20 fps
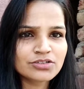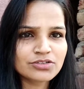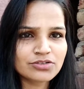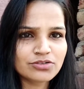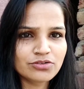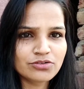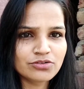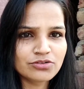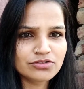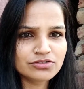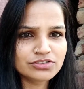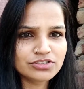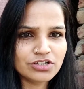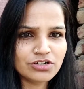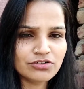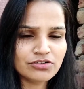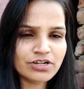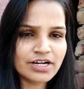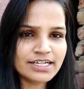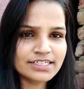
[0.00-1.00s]
तो
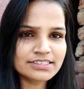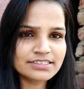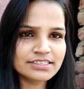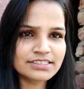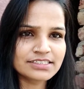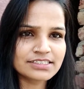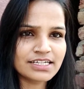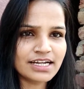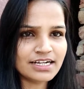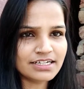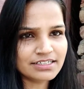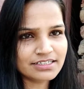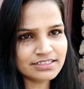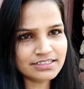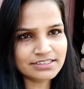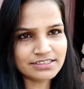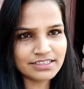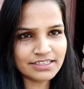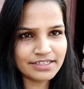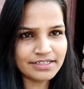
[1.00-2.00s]
चलो गाइस स्टार्ट
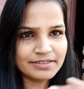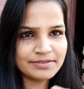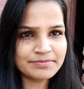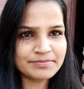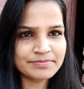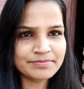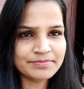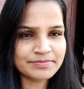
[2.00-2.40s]
करते हैं